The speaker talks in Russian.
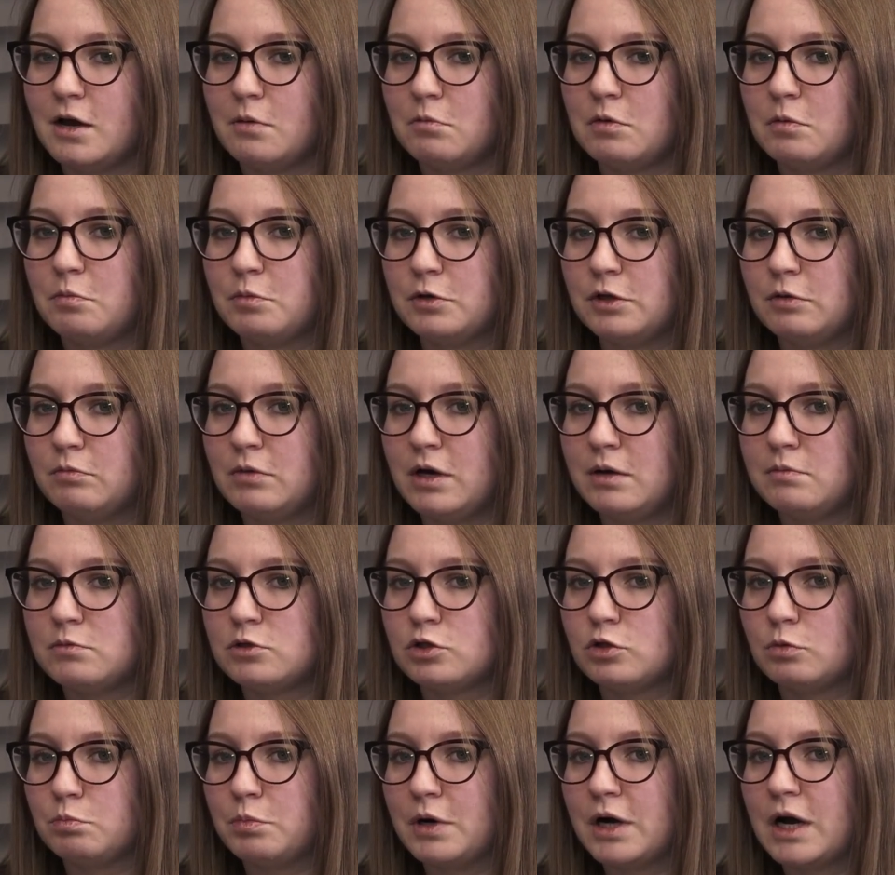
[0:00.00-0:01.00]
мы понимаем,
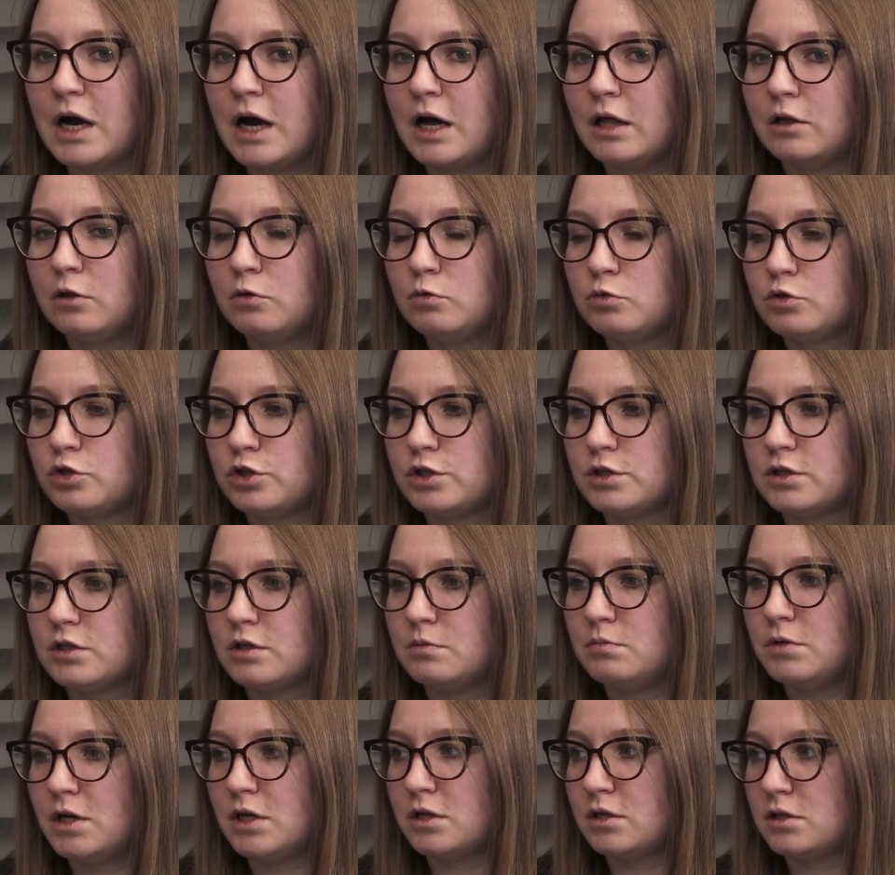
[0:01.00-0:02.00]
что пока лучшей
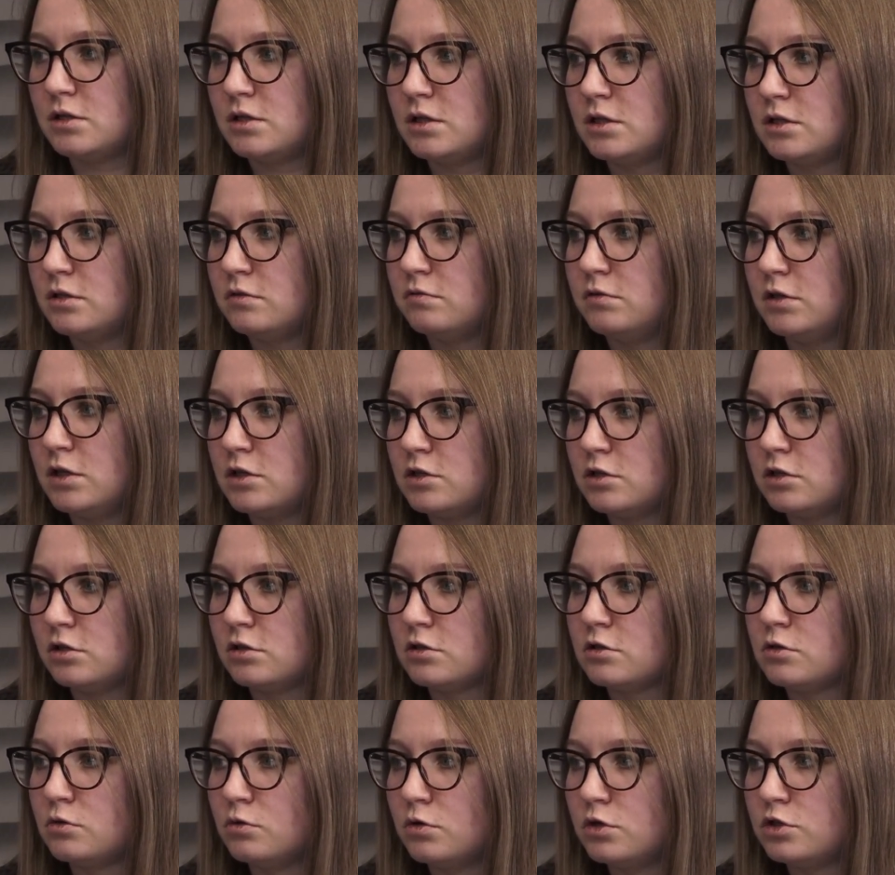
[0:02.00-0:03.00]
замены среди
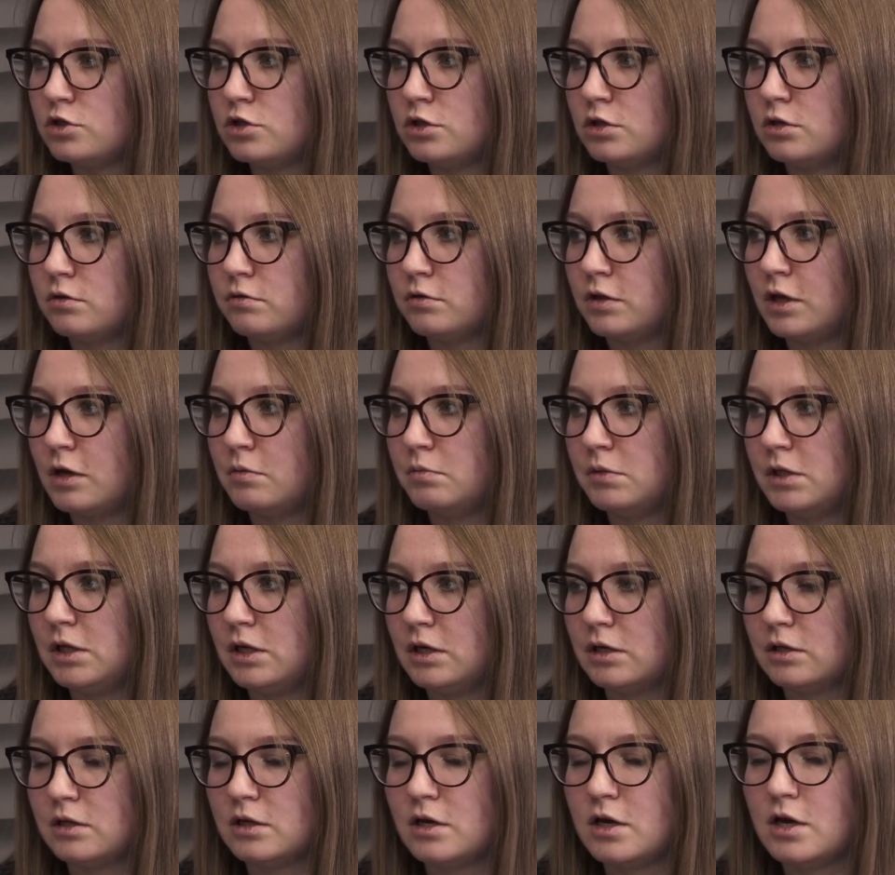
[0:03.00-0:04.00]
внешних источников там
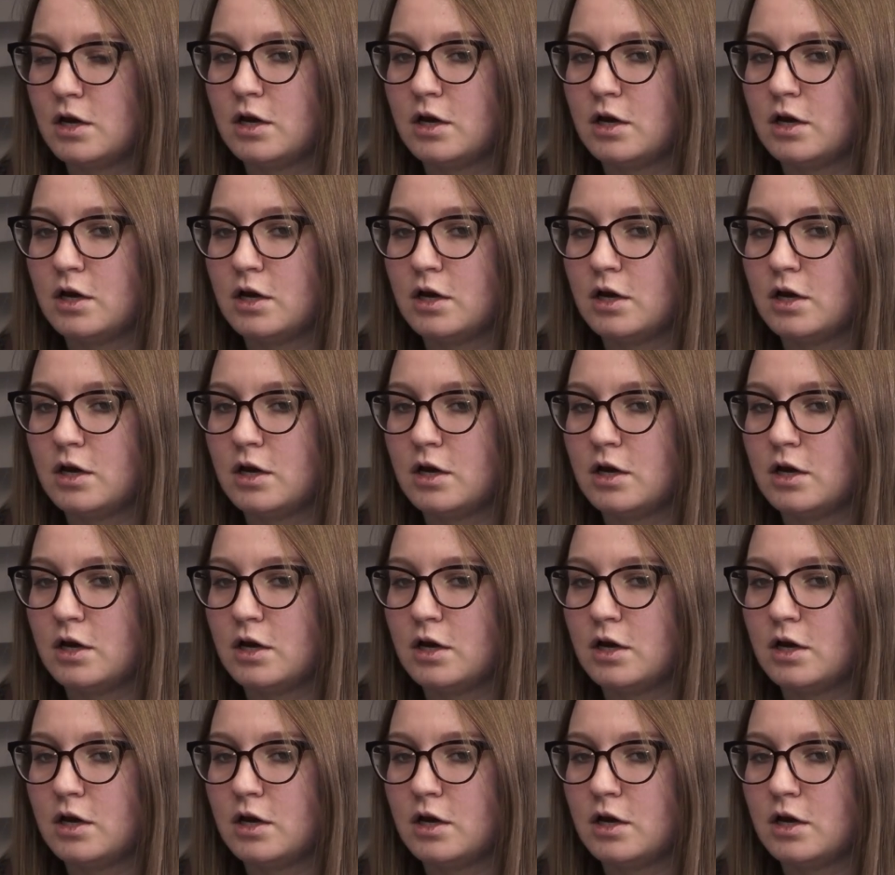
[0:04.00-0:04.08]
нет.